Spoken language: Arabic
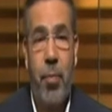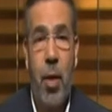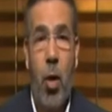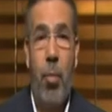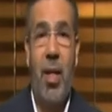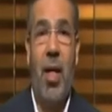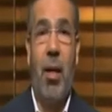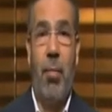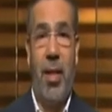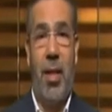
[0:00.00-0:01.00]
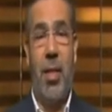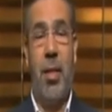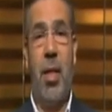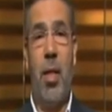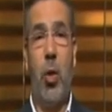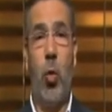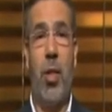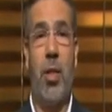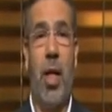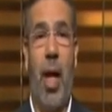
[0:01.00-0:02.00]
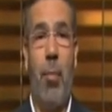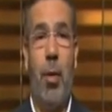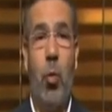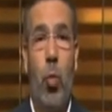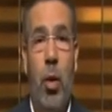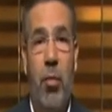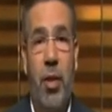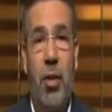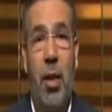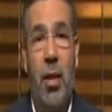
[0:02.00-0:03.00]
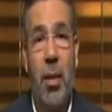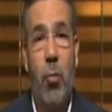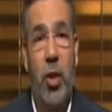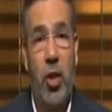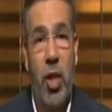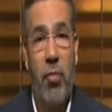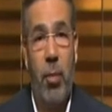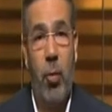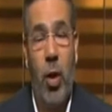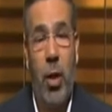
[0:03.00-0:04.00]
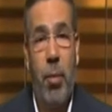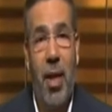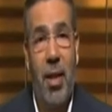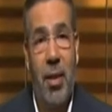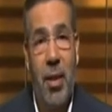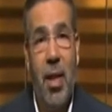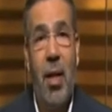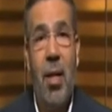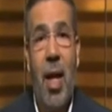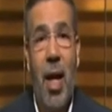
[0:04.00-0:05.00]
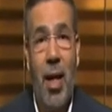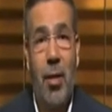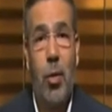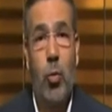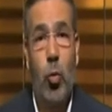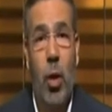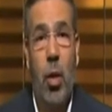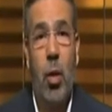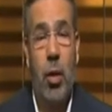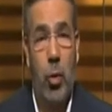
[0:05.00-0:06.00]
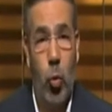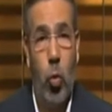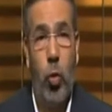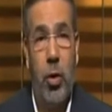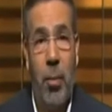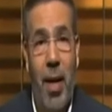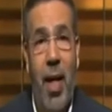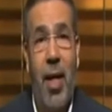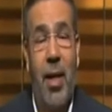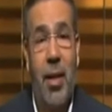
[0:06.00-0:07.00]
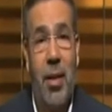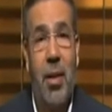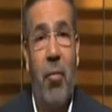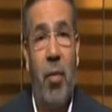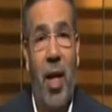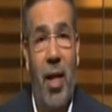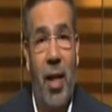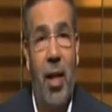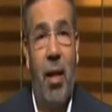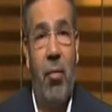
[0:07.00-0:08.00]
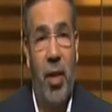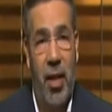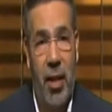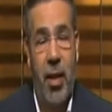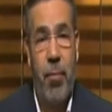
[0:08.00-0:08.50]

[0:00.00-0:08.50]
وما زال المركز يواصل عمله في تقديم واكتشاف المواهب الجديدة التي تضخ, تضخ دماء جديدة في الحياة الفنية